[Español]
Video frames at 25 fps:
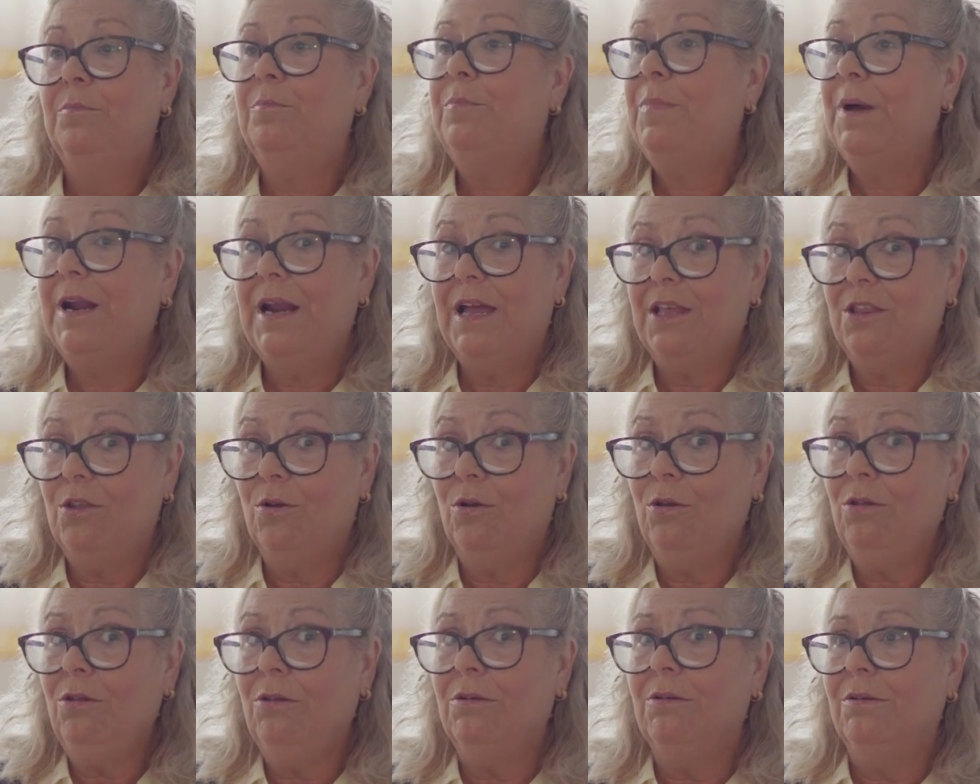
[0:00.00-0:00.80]
Para
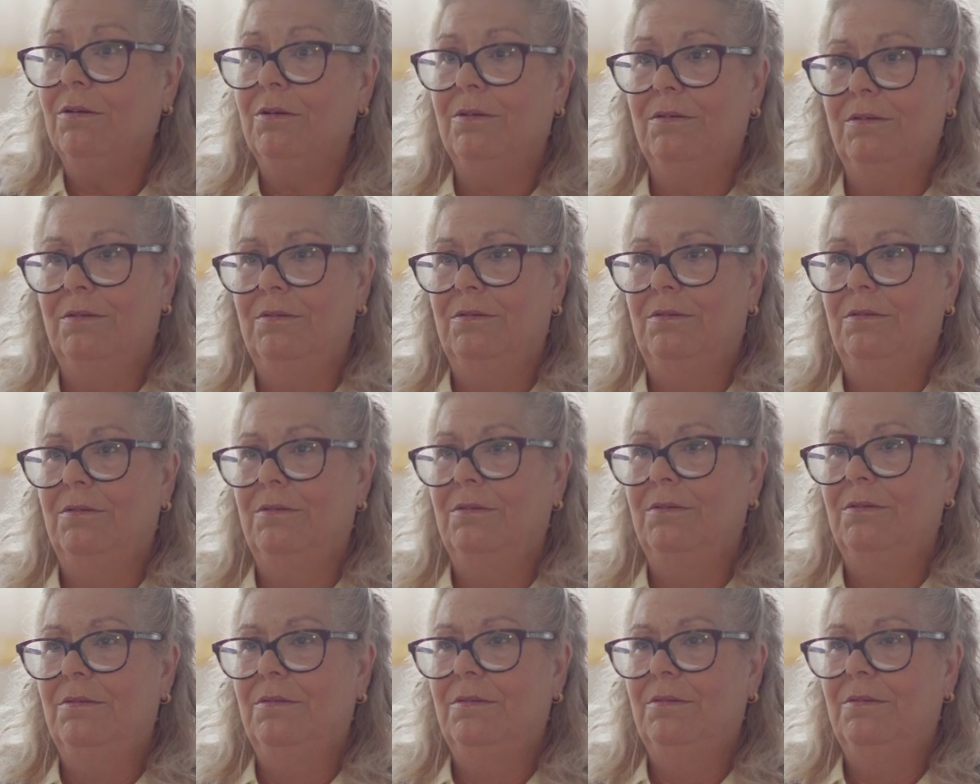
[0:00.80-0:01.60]
todos.
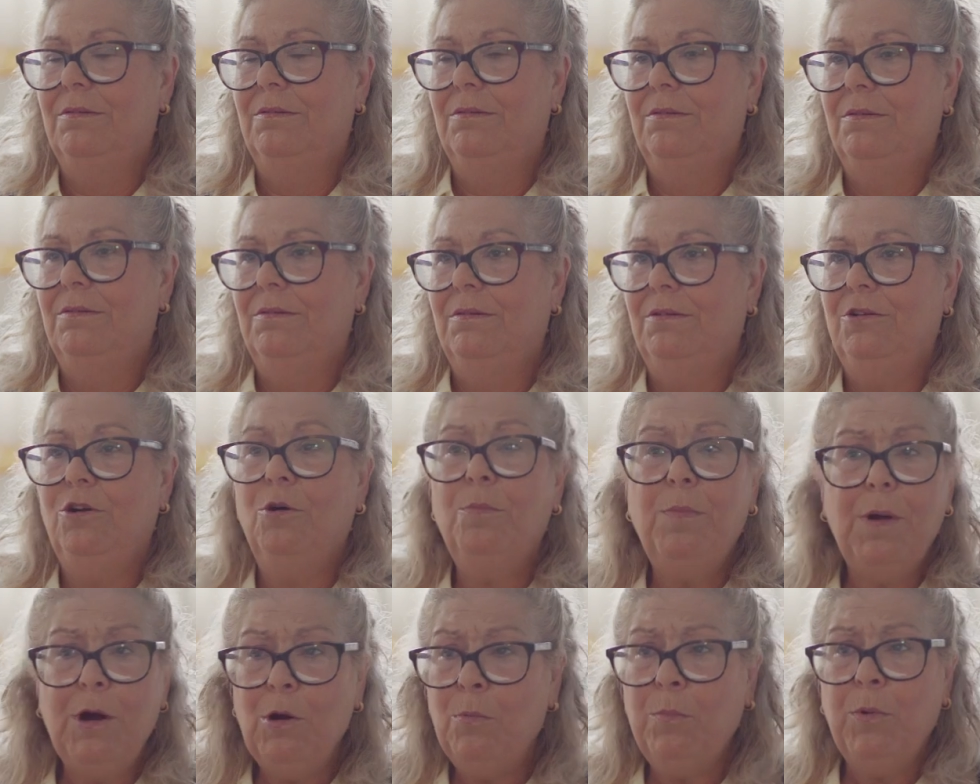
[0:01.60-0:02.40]

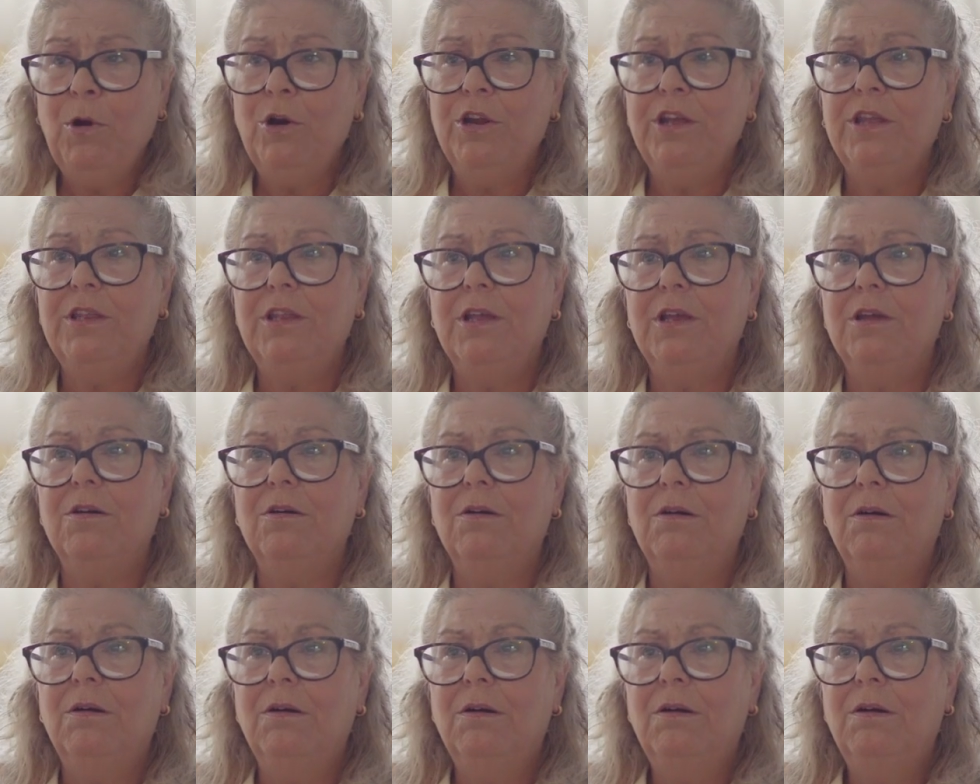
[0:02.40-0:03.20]
No para los
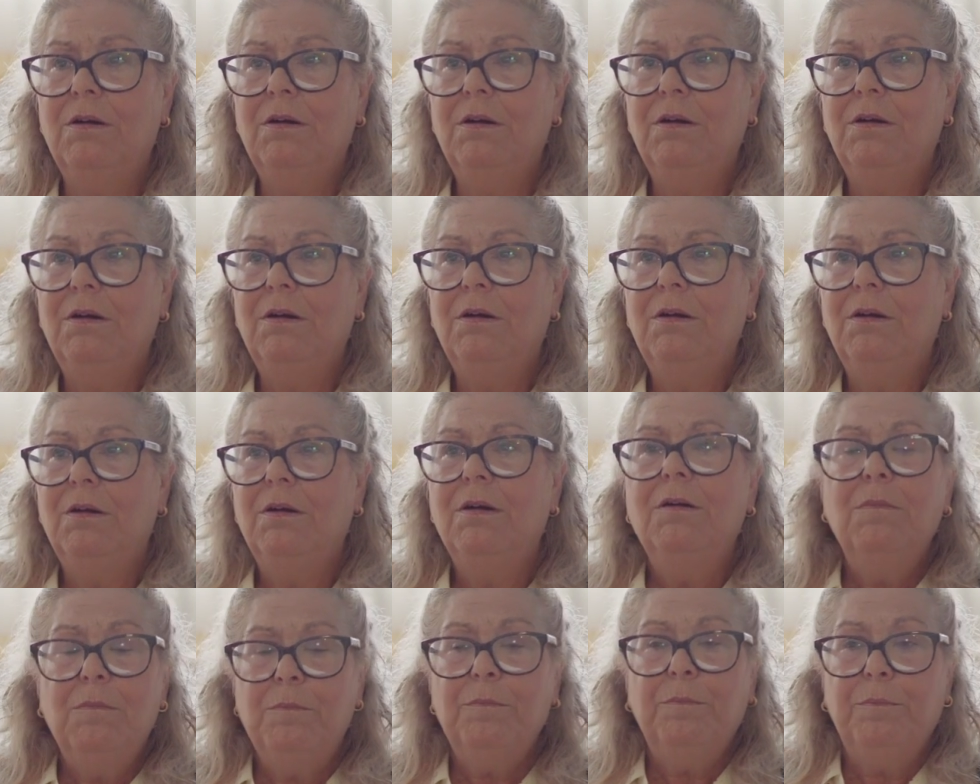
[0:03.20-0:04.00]
políticos.
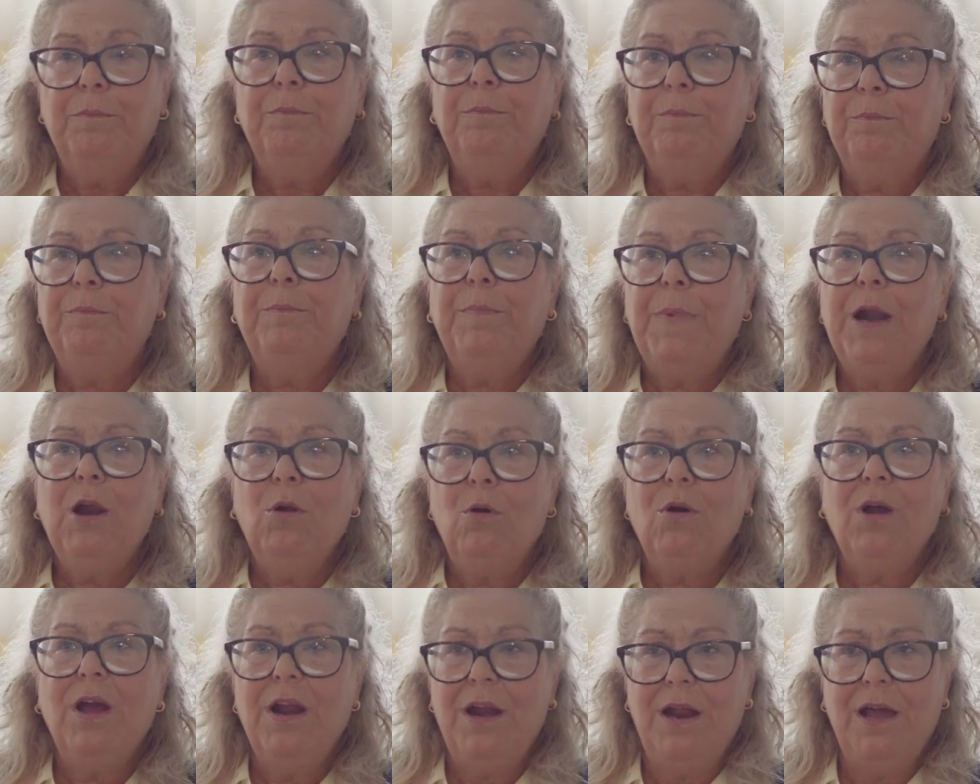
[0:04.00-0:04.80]
Para
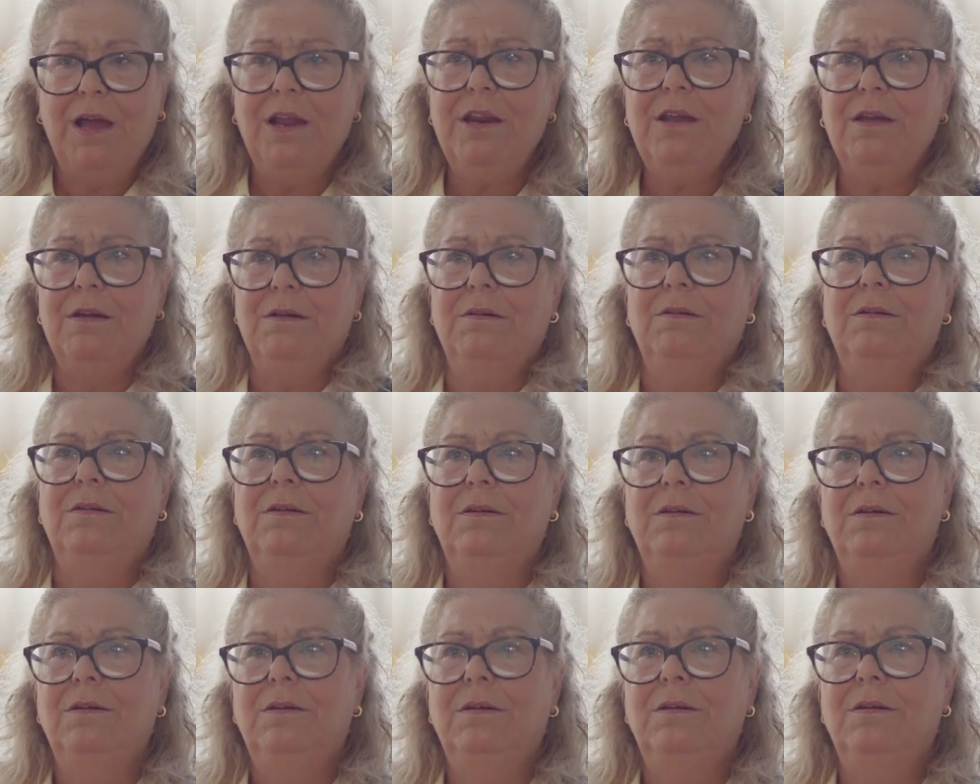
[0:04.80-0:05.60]
los canarios.
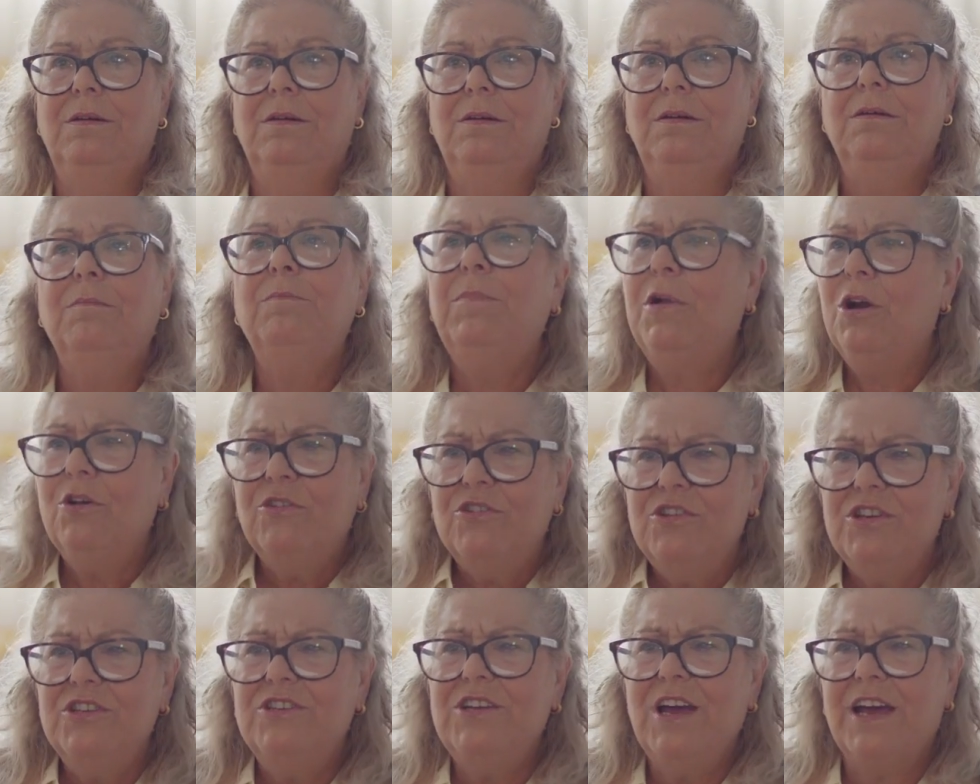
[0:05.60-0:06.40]
Para
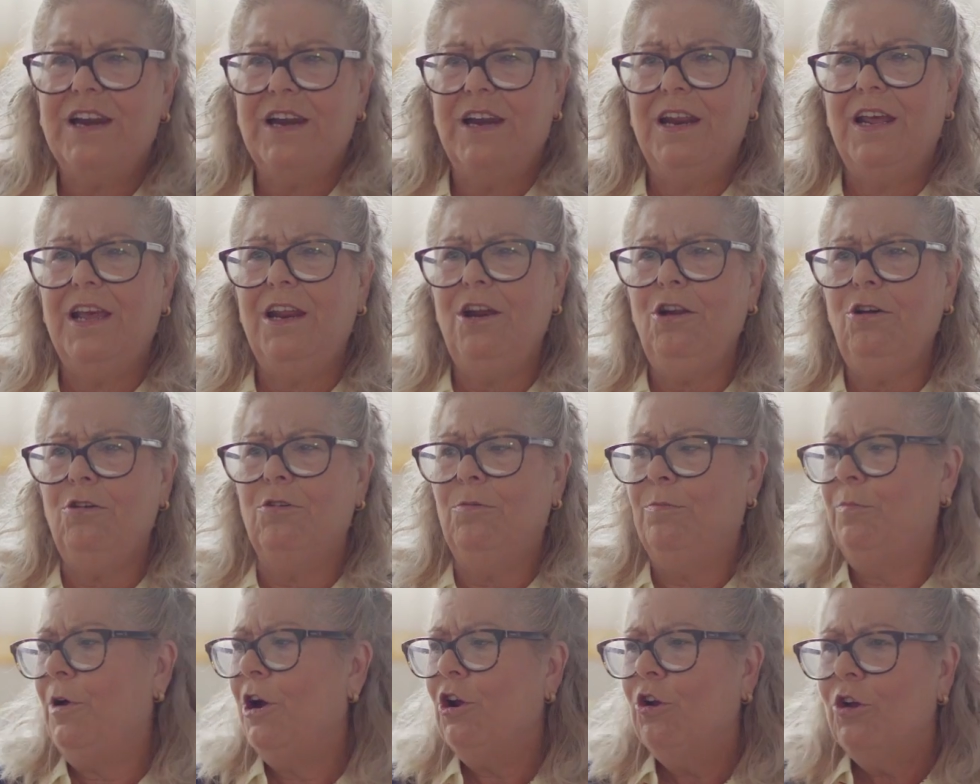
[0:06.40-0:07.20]
los chicharreros.
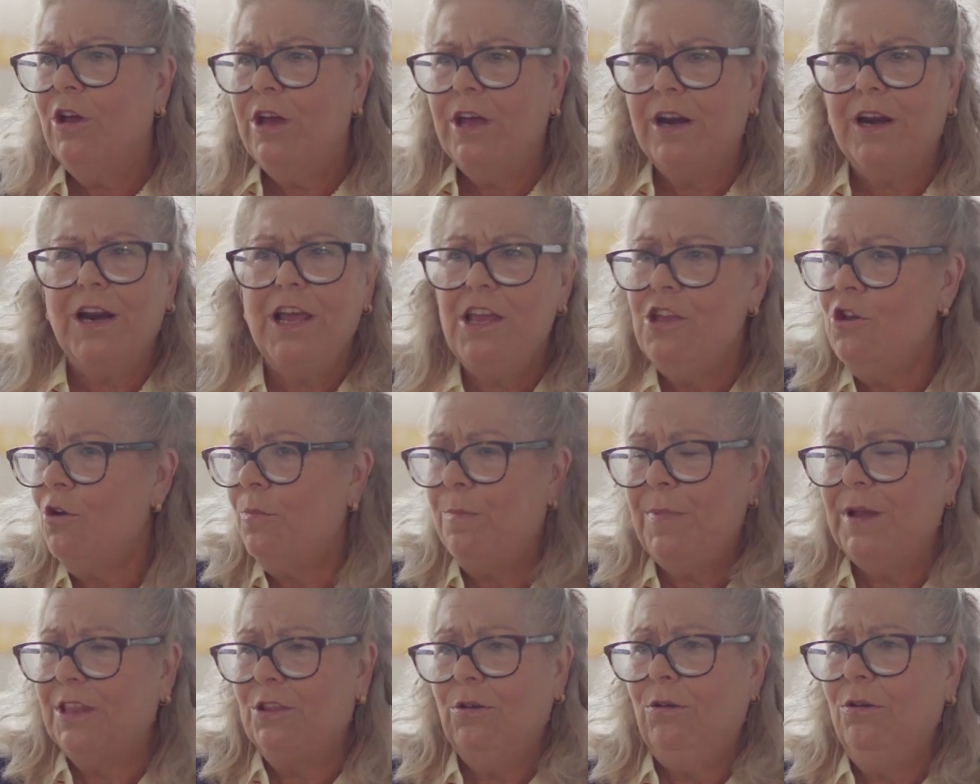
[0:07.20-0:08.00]
Para los herreños.
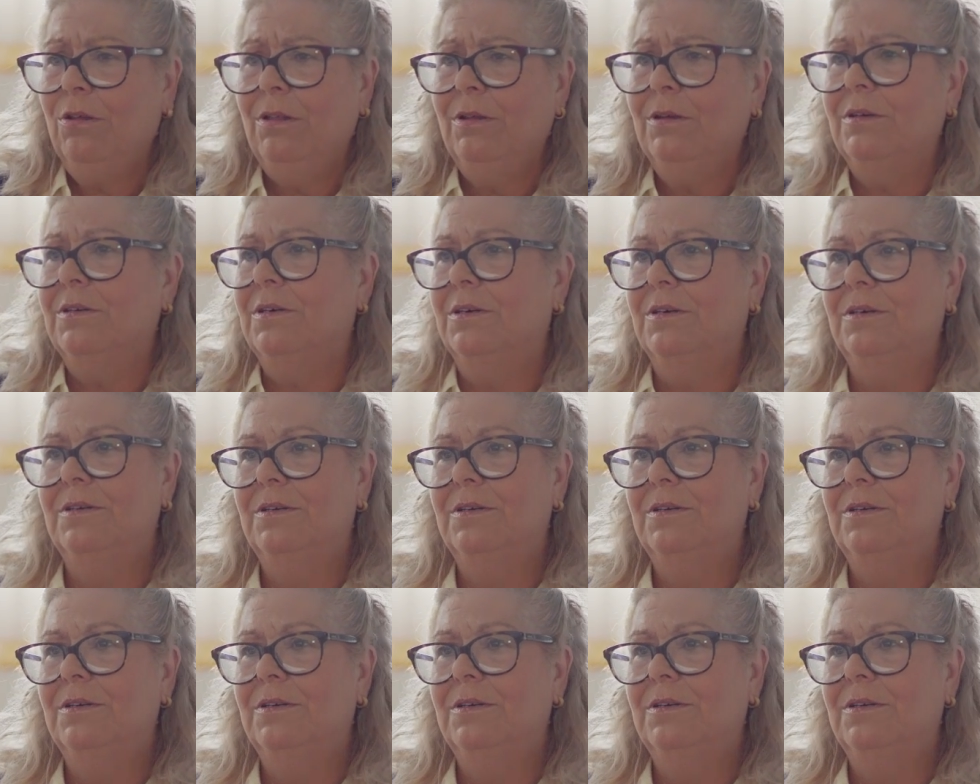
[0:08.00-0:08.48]
Para todos.